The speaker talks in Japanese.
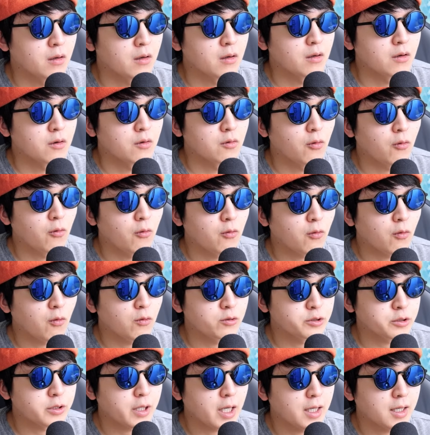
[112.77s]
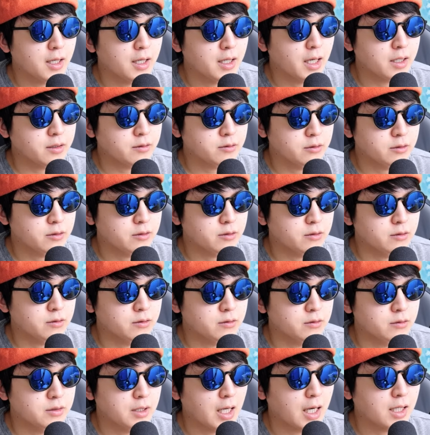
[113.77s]
高校受験がなく
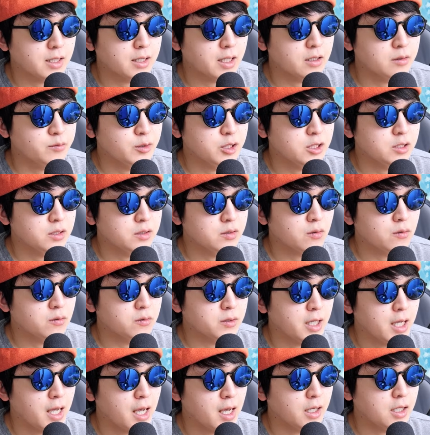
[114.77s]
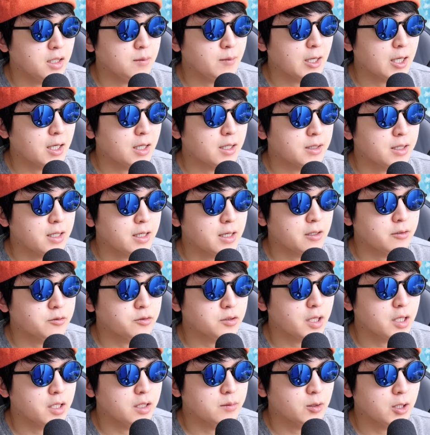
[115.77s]
中だるみしそうで今から大学受
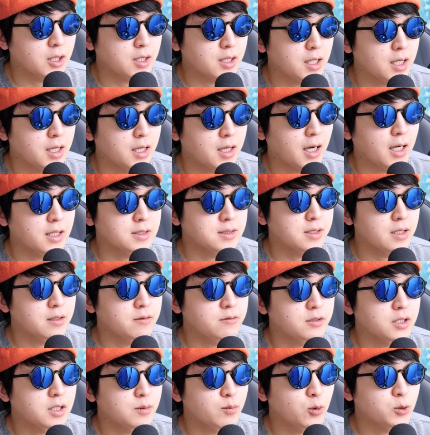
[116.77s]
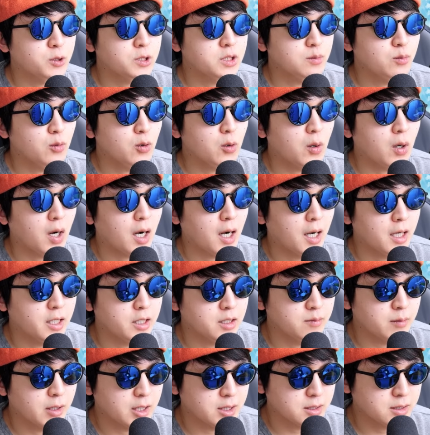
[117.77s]
験に向けて焦る気持ちもあ
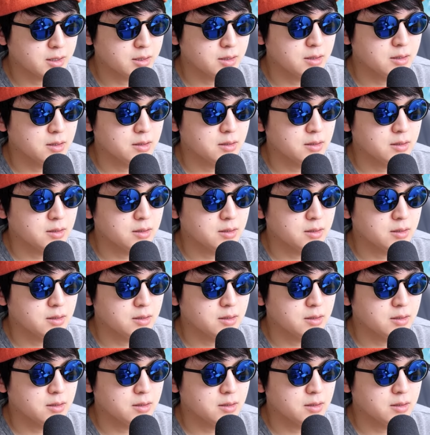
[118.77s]
ります、